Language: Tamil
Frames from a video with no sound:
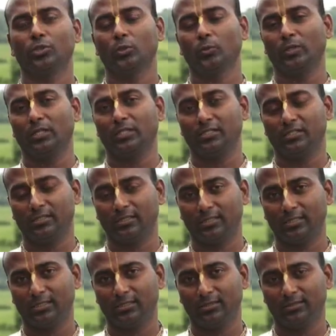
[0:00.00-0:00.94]
உயிர்
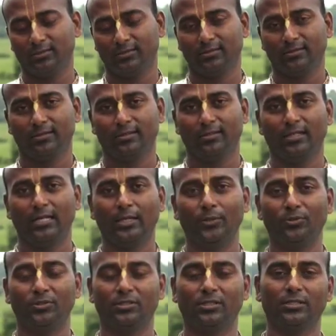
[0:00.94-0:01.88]
வாழறதுக்கு
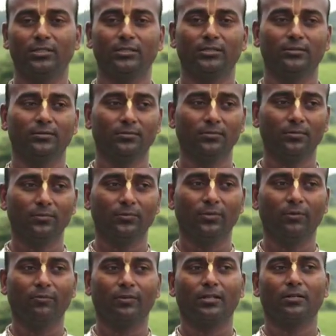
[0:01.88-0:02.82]
அவருக்கு
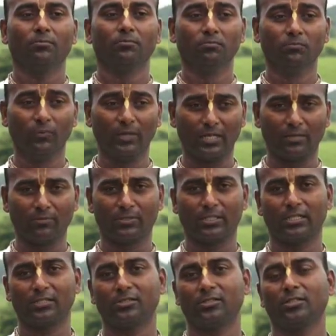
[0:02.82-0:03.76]
வர வரம்
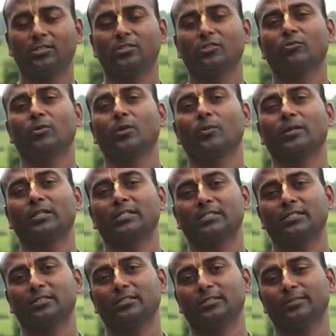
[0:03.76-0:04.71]
கிடைச்சது
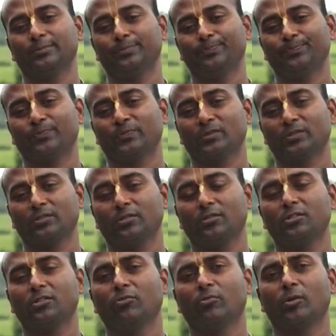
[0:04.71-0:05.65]
சிவபெருமான்கிட்டருந்து
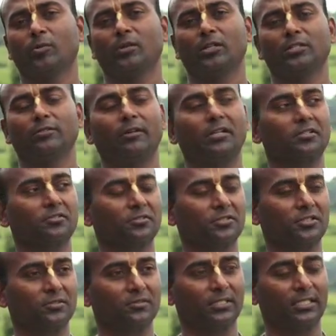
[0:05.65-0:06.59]
சிவபெருமான் அந்த வரம் கொடுத்த